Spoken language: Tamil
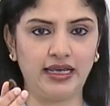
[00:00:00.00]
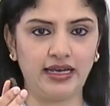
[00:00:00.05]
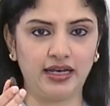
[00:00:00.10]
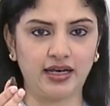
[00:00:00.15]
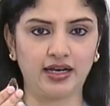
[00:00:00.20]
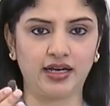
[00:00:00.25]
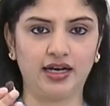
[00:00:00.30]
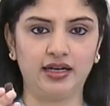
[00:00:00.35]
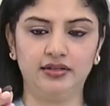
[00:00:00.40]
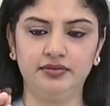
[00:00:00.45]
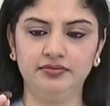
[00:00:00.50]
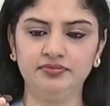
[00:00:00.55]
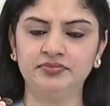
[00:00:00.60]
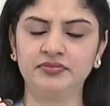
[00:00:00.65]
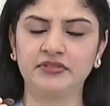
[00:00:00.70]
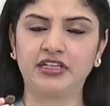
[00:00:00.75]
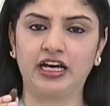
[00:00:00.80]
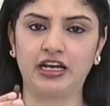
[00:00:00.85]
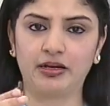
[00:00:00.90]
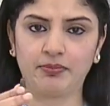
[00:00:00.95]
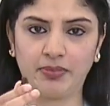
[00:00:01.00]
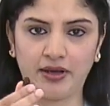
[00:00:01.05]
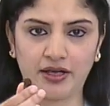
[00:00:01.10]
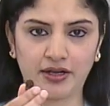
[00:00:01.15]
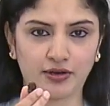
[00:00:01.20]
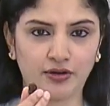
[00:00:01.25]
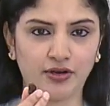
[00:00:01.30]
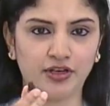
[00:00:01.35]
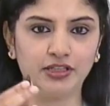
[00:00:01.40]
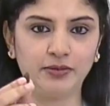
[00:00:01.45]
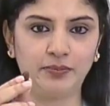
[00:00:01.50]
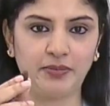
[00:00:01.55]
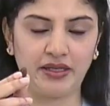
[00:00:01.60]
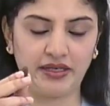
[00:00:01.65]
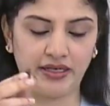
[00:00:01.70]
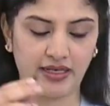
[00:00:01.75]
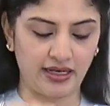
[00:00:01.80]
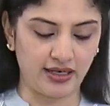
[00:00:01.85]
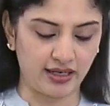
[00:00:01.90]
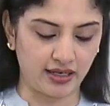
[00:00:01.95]
ஏலக்காய் கருப்பாக இருக்கும் இது
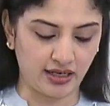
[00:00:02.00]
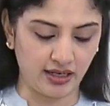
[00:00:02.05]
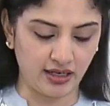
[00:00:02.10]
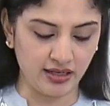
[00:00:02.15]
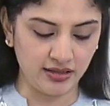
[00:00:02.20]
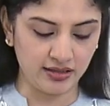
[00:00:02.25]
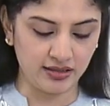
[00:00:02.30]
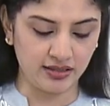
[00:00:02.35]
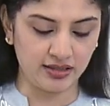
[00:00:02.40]
பெரிய இலக்காய்